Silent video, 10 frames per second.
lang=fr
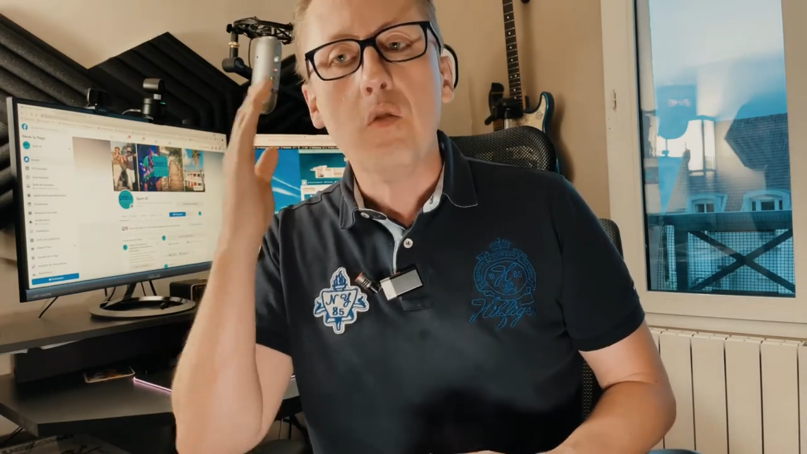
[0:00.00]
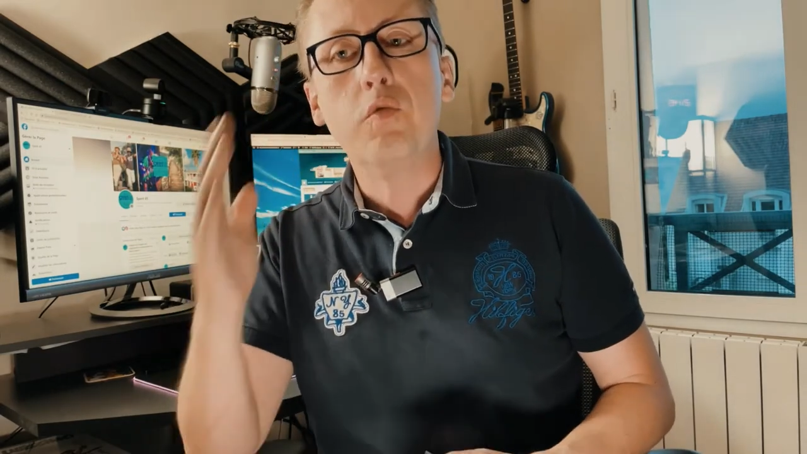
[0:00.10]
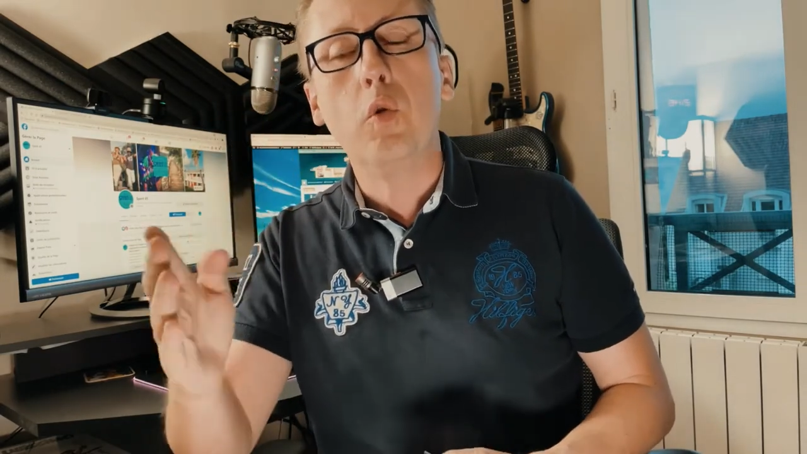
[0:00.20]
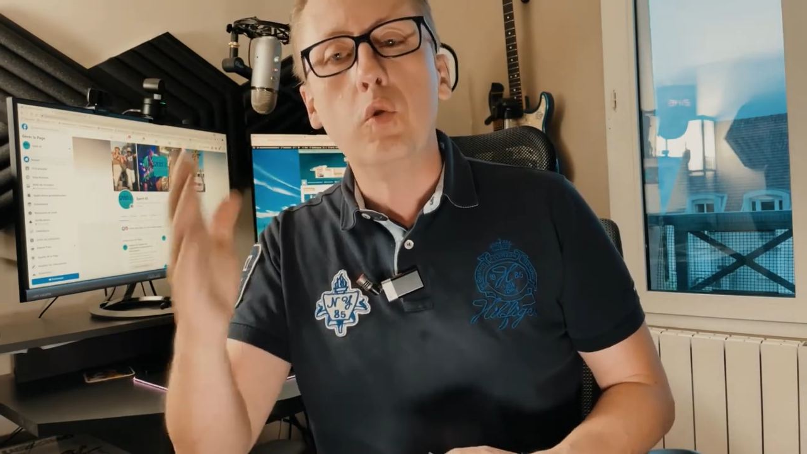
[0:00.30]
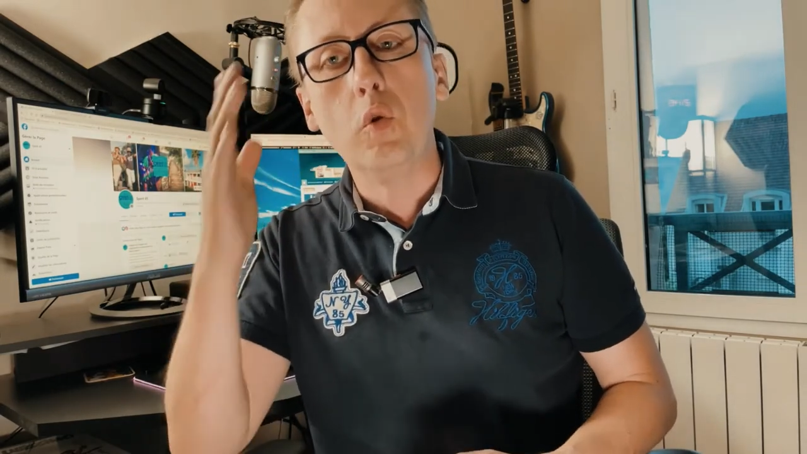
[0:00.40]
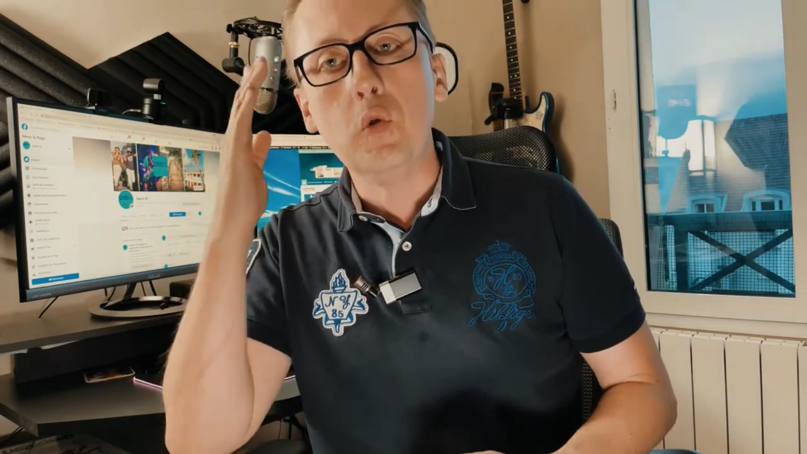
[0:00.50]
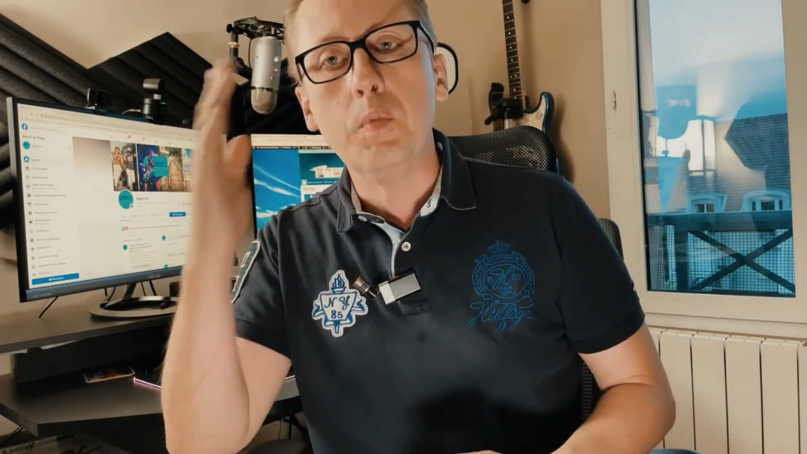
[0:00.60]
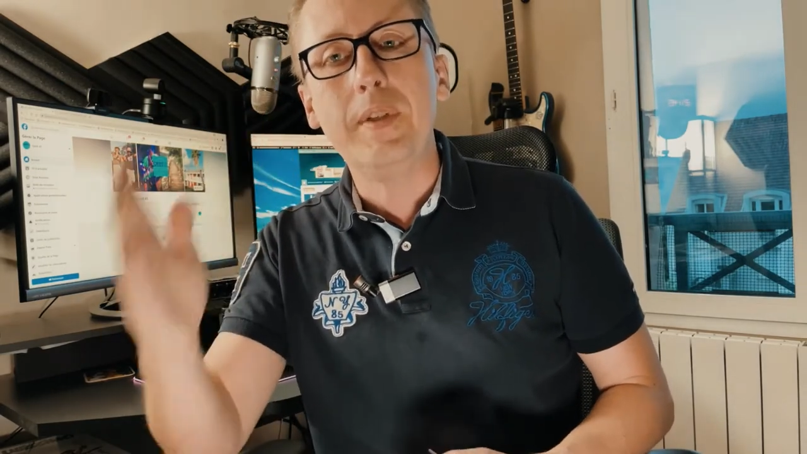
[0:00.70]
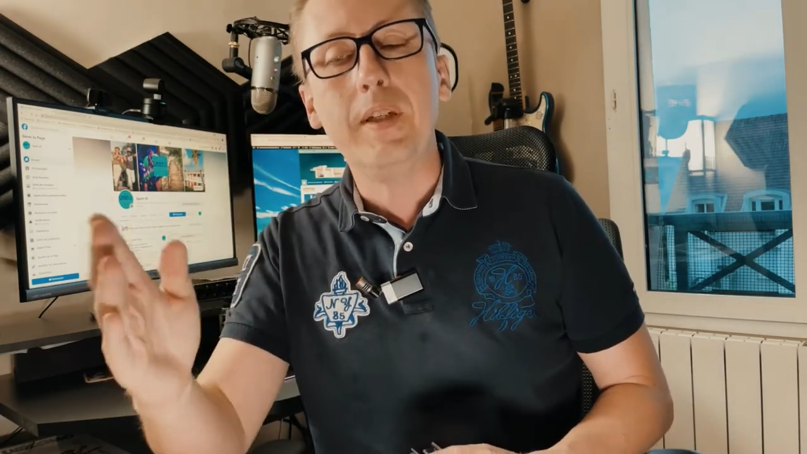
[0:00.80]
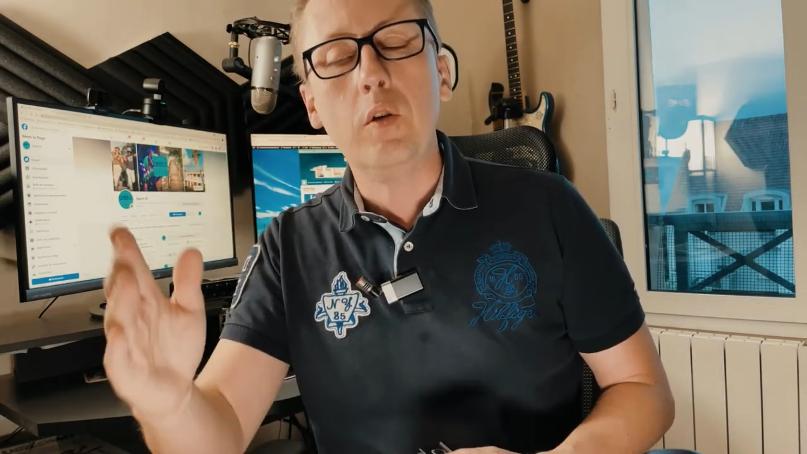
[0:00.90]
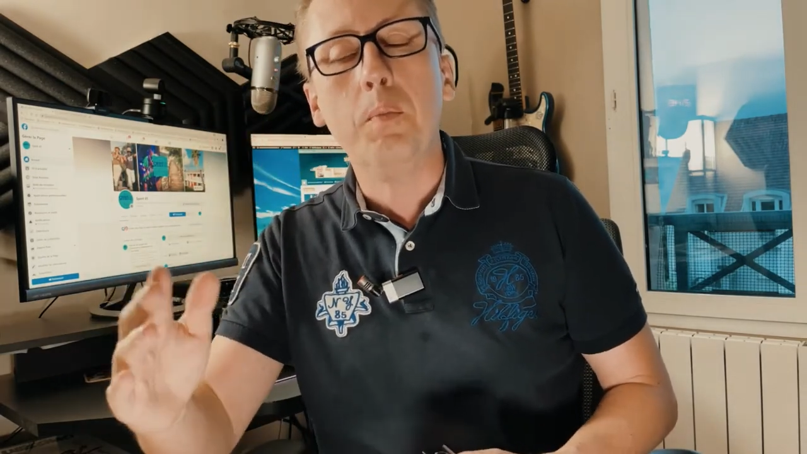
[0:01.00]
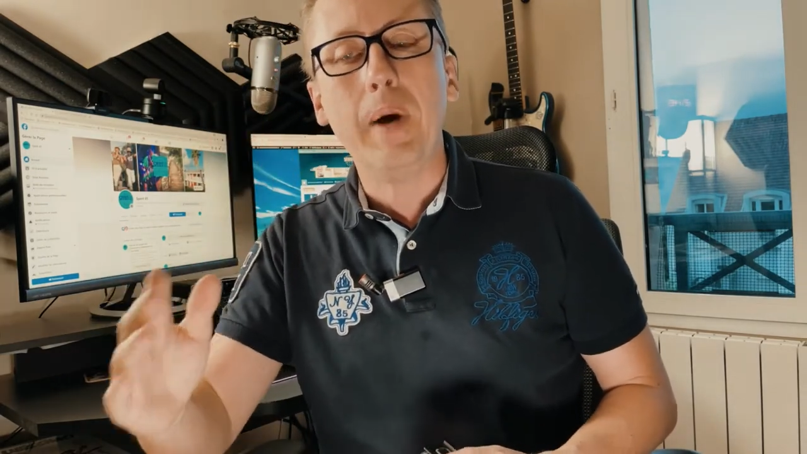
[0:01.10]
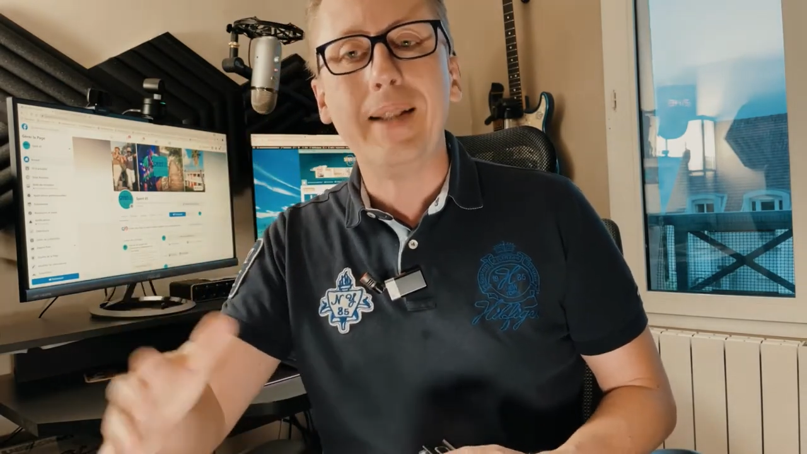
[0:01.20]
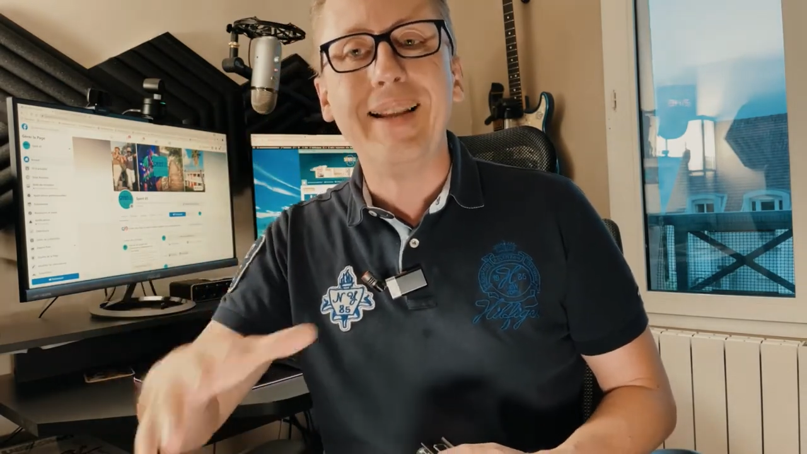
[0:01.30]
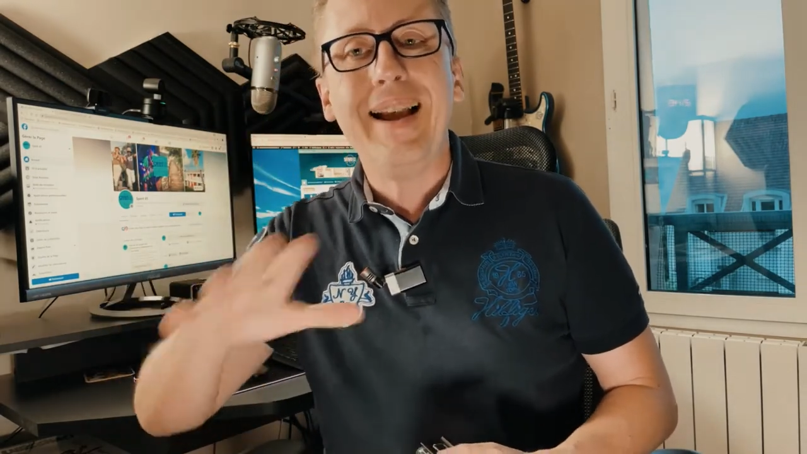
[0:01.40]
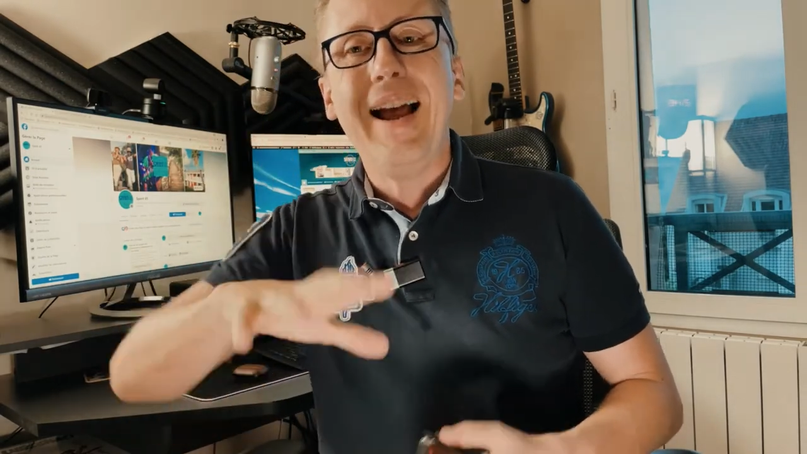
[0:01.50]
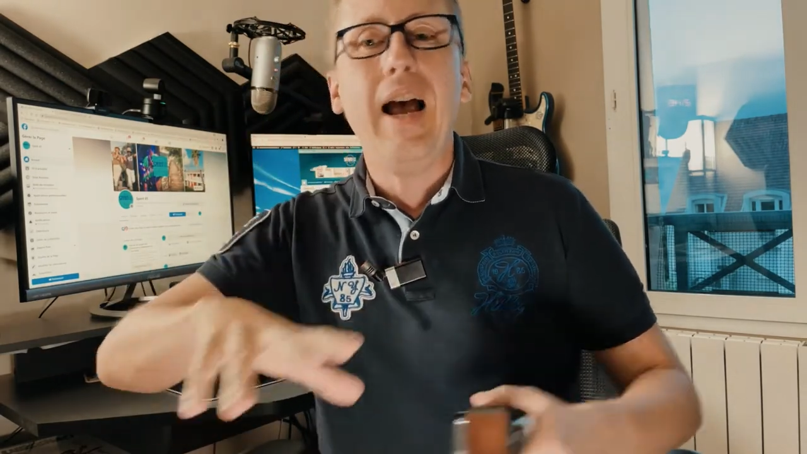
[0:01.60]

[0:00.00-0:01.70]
photos de psychopathes